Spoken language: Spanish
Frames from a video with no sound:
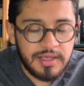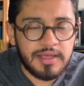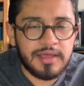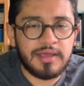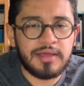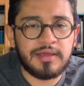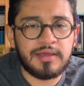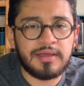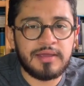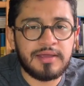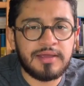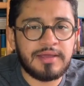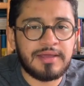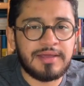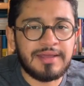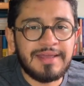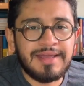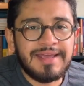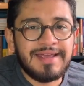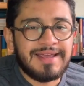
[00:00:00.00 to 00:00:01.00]

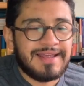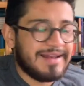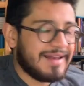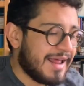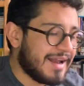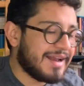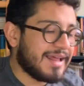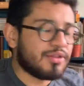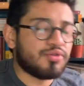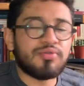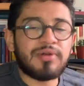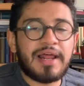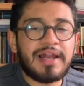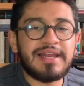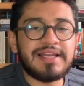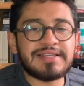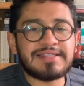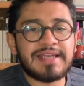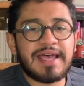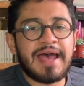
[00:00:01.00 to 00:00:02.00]
Eh, la
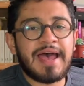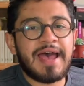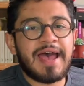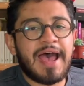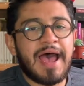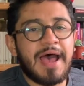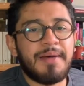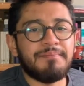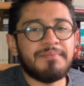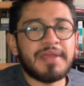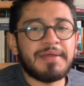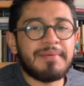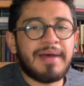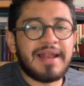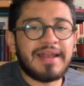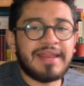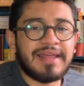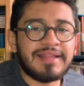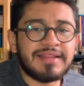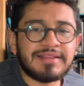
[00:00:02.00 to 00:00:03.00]
naturaleza
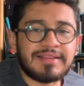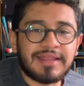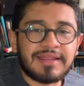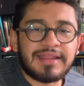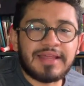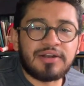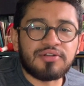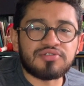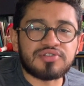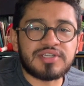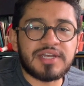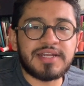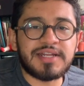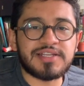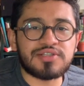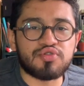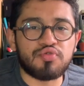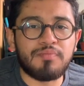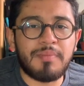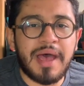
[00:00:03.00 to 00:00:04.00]
ambivalente de los
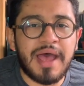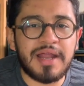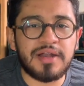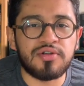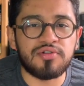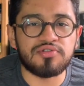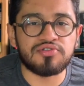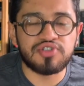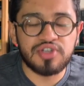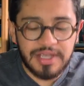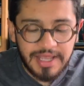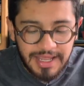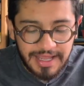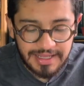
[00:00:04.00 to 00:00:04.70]
seres humanos